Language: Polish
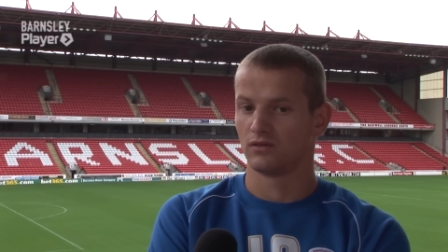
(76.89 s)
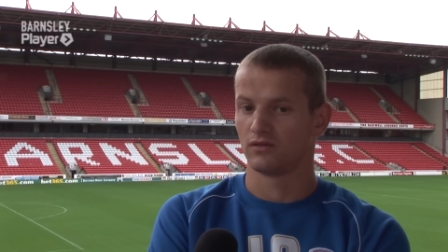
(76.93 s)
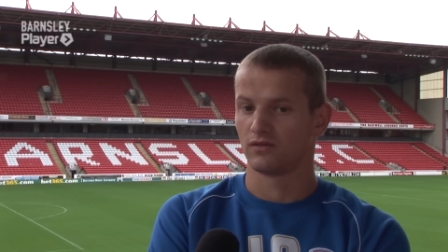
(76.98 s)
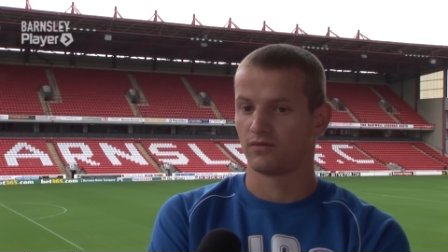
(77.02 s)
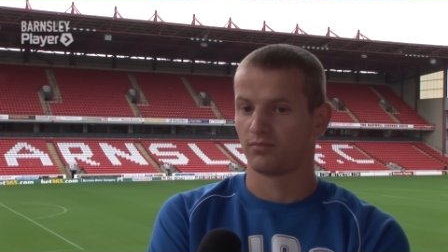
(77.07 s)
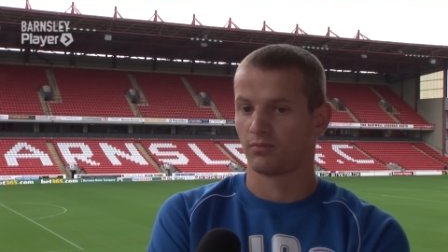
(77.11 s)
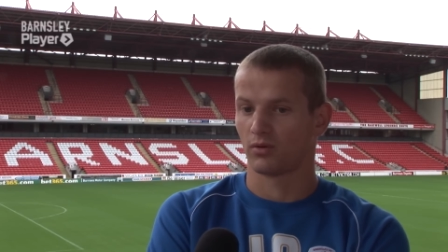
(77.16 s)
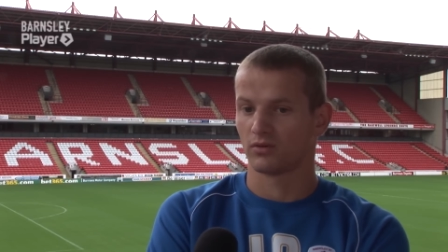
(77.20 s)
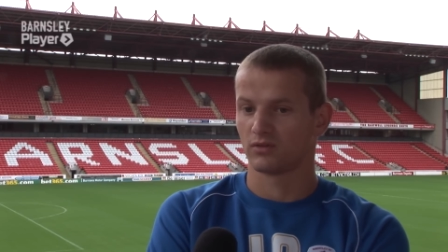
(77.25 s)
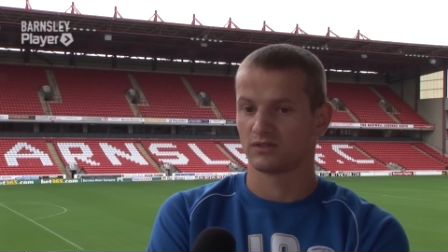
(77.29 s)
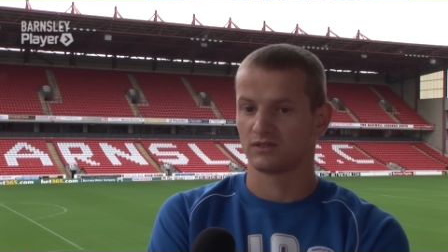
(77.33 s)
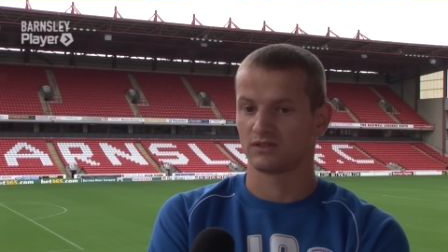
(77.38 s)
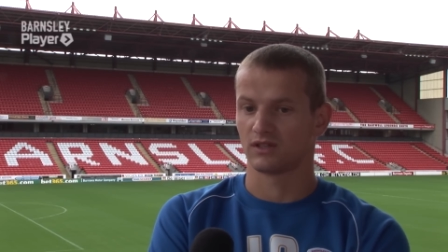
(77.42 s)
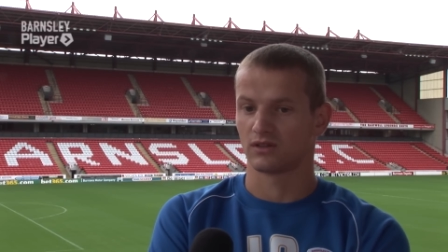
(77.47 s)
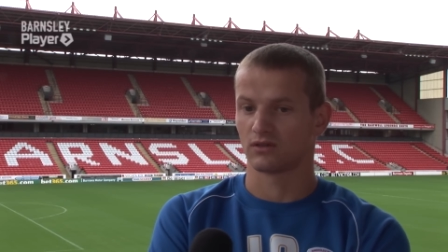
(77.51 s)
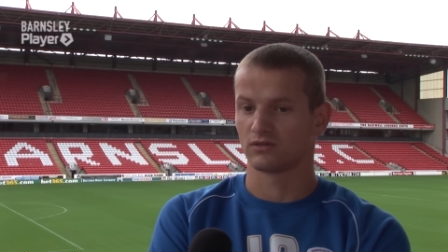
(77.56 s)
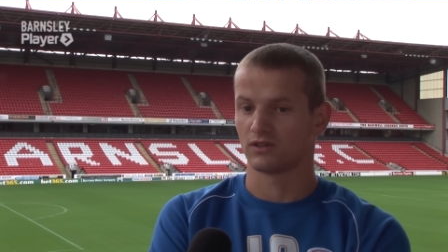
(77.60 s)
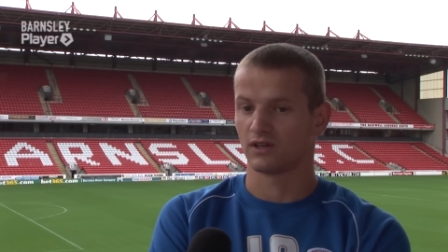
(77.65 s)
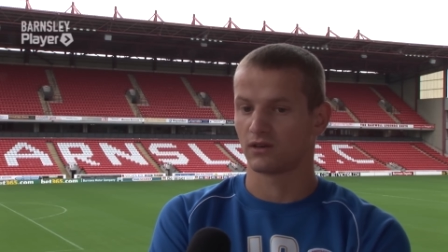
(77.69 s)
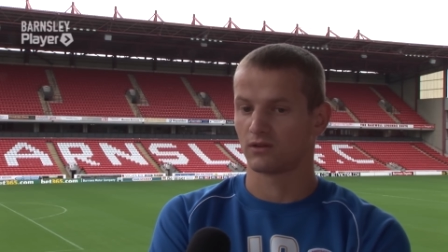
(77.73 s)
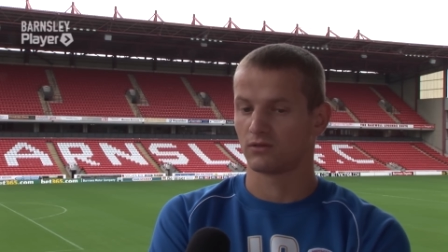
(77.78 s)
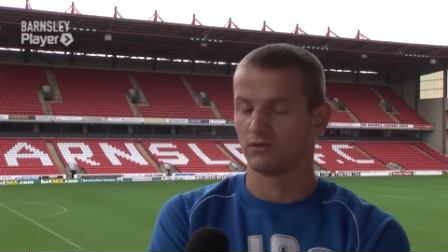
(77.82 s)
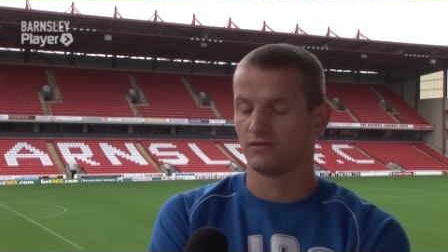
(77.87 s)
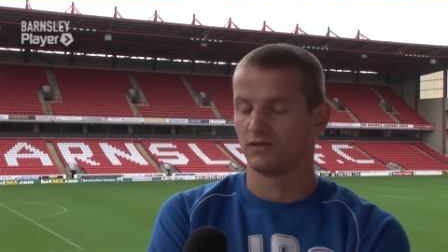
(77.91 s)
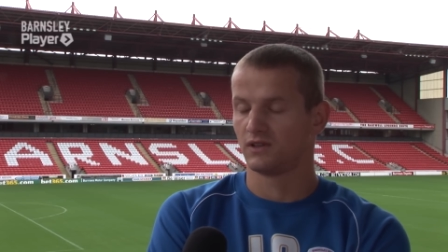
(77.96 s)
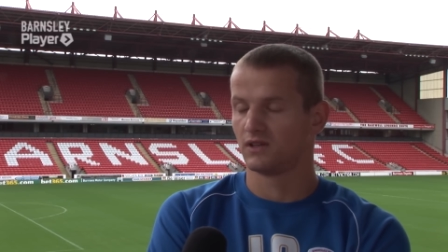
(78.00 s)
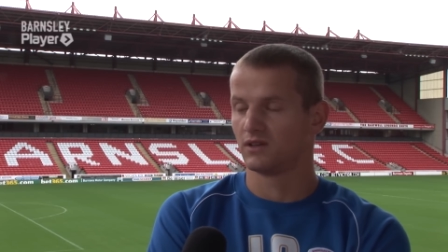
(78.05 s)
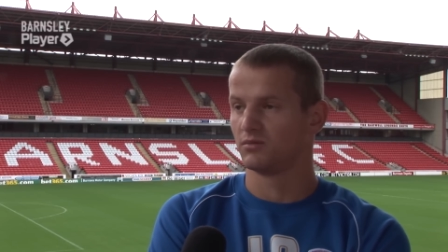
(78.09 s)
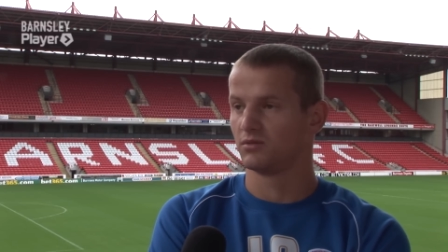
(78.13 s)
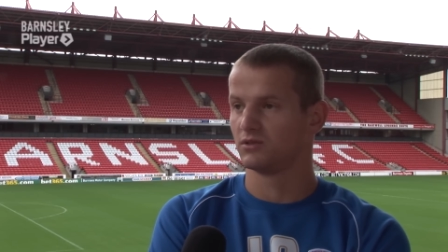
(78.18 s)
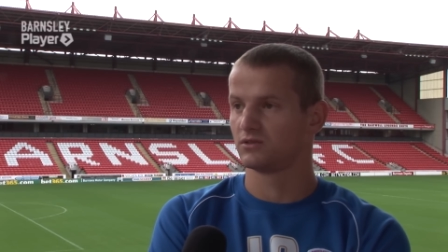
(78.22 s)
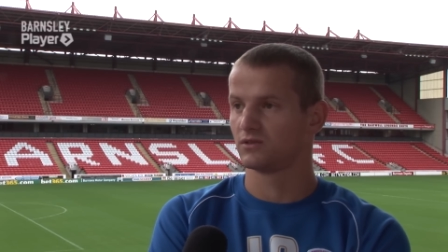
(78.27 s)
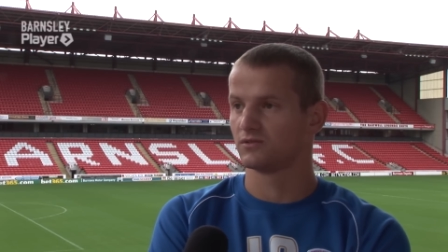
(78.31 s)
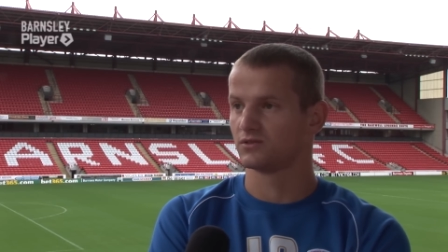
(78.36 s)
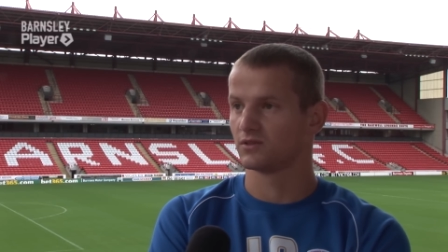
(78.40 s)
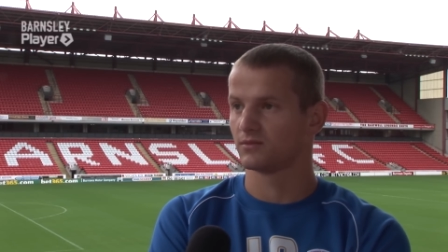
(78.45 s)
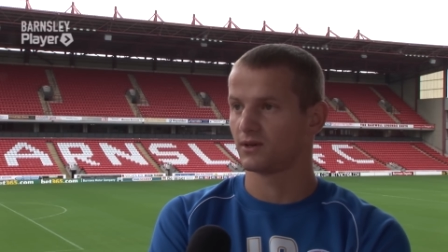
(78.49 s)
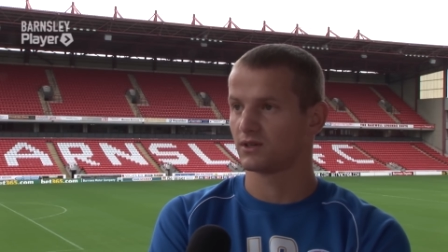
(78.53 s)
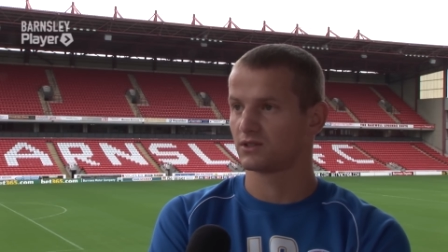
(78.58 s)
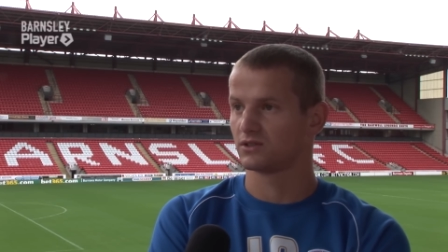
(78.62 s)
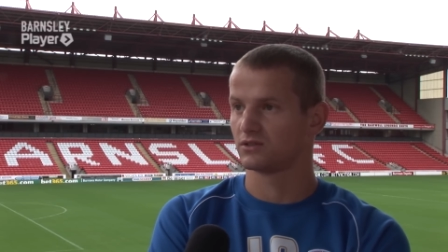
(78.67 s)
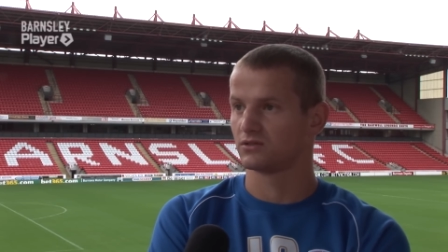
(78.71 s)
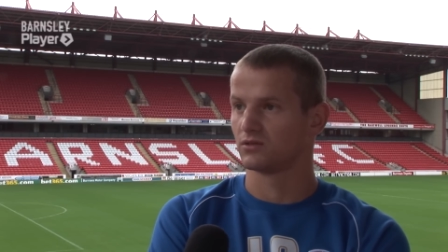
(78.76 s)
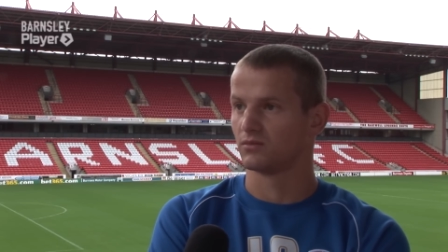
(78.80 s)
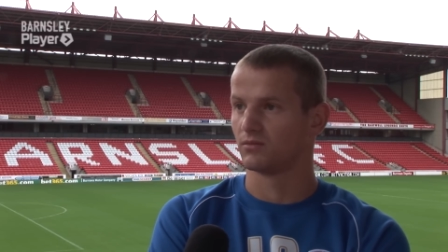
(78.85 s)
w Polsce, rodaków i kibiców
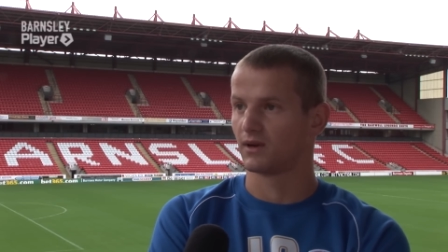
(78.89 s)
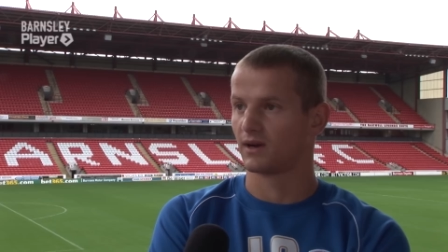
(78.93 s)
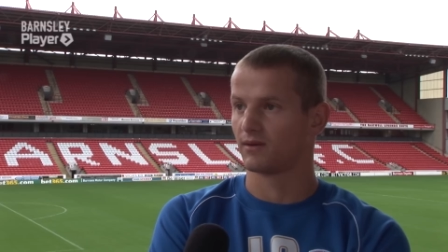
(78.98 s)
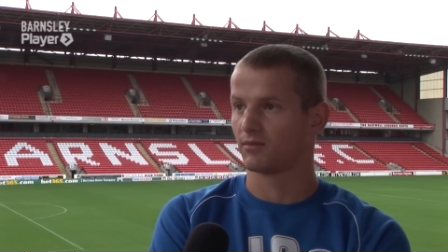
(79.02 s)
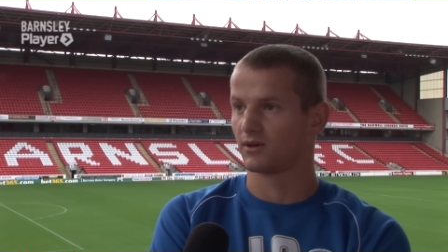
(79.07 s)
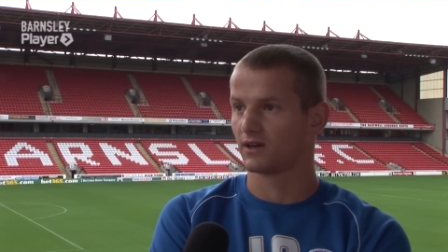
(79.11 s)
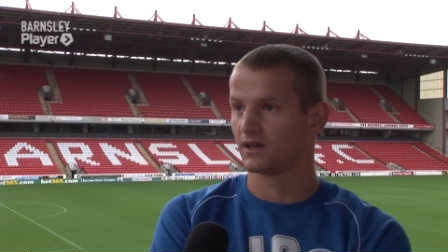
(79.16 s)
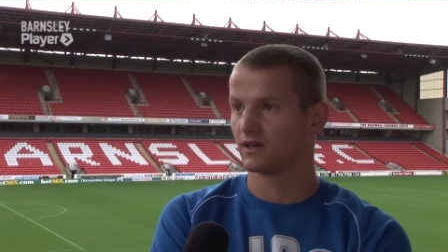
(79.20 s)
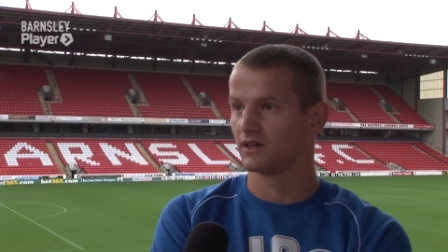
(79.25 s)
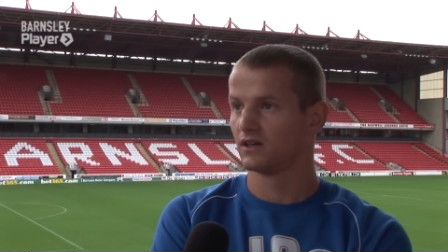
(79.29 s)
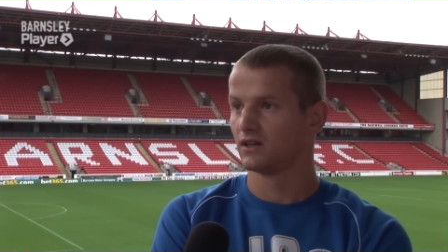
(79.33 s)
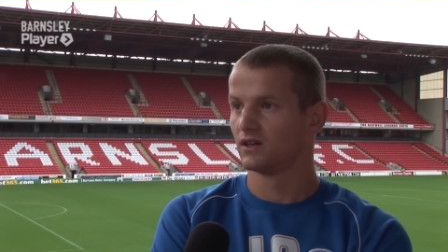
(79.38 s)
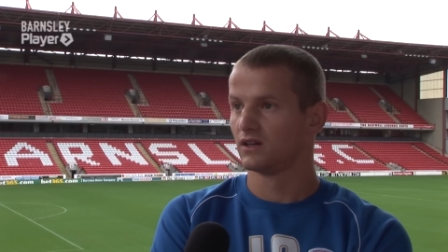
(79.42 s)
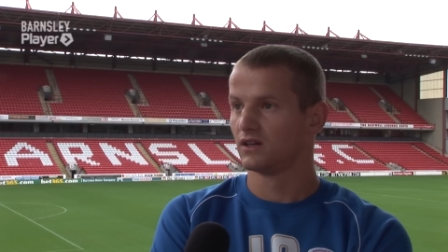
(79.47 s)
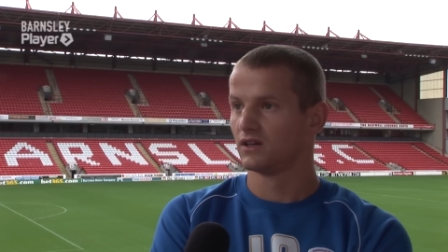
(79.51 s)
zobaczyć tę bramkę